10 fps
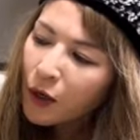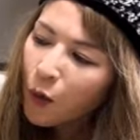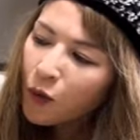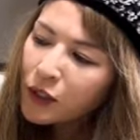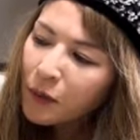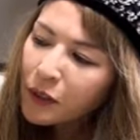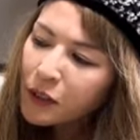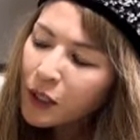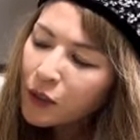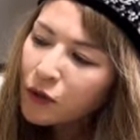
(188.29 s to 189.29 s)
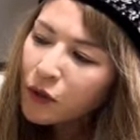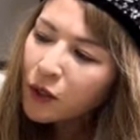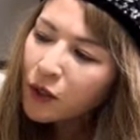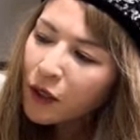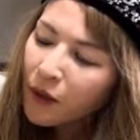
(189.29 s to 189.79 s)
お邪魔しているんだ
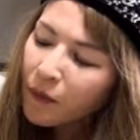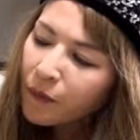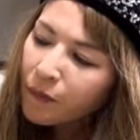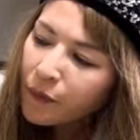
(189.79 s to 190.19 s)
から、